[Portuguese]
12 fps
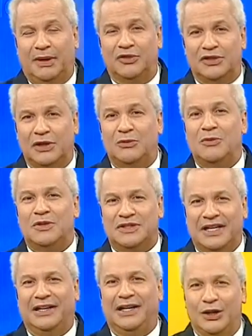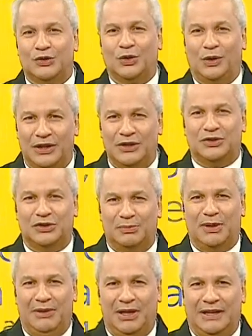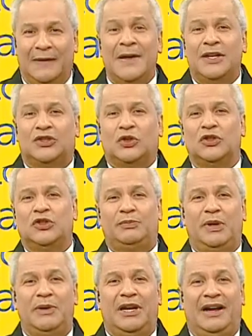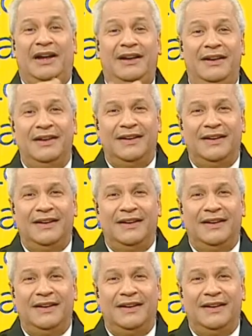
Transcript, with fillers: para você conquistar aquele sorriso de primeira. E sorriso de primeira é?